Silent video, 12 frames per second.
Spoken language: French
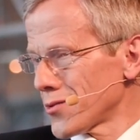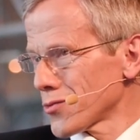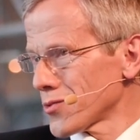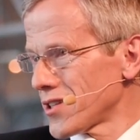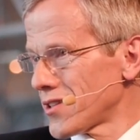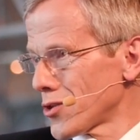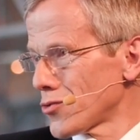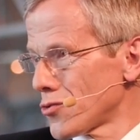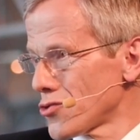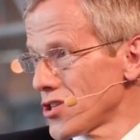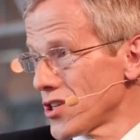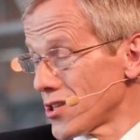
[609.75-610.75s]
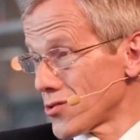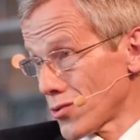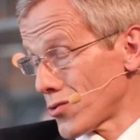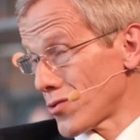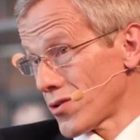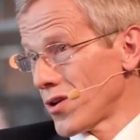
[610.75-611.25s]
Donc des technologies qui
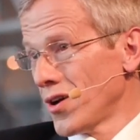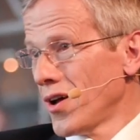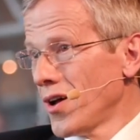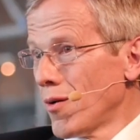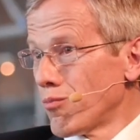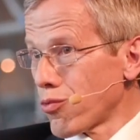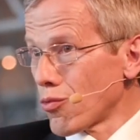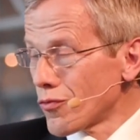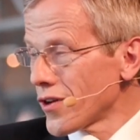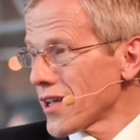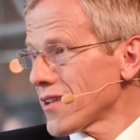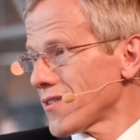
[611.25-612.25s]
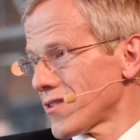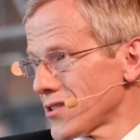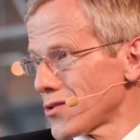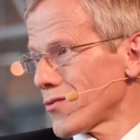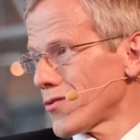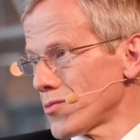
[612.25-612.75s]
sont euh, prouvées dans
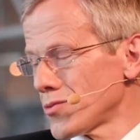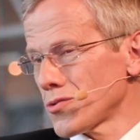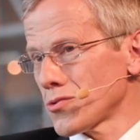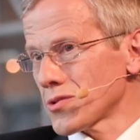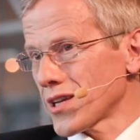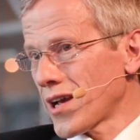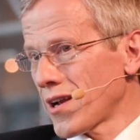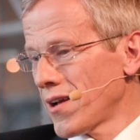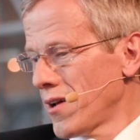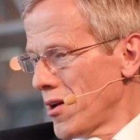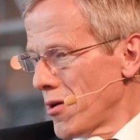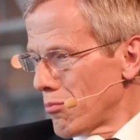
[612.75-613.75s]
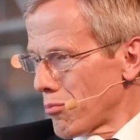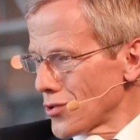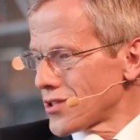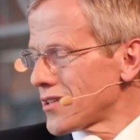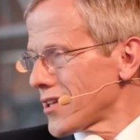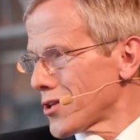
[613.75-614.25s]
les environnements industriels.
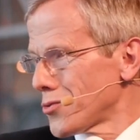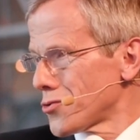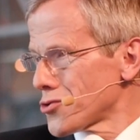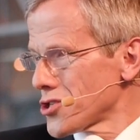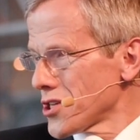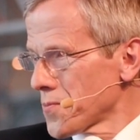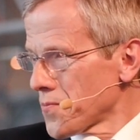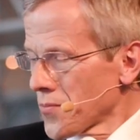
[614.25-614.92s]
Prendre ces technologies